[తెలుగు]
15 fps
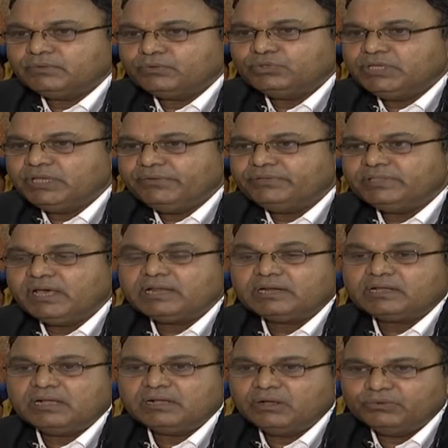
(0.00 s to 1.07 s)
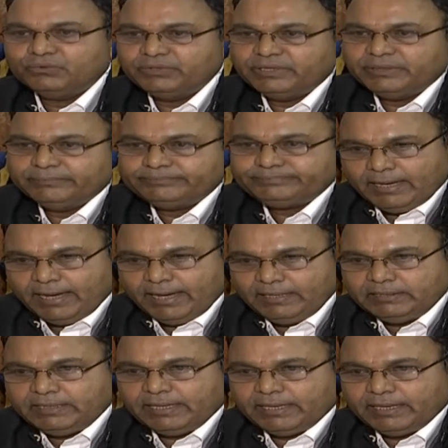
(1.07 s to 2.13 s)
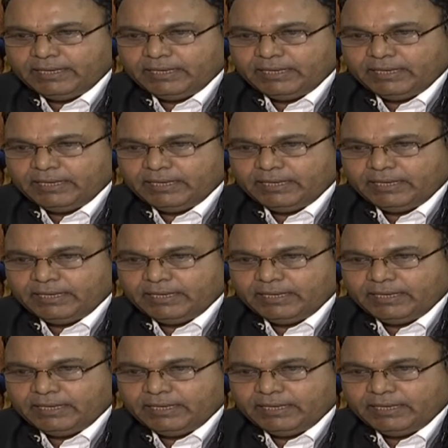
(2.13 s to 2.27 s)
హృదయ విదారకంగా ఉంది అయితే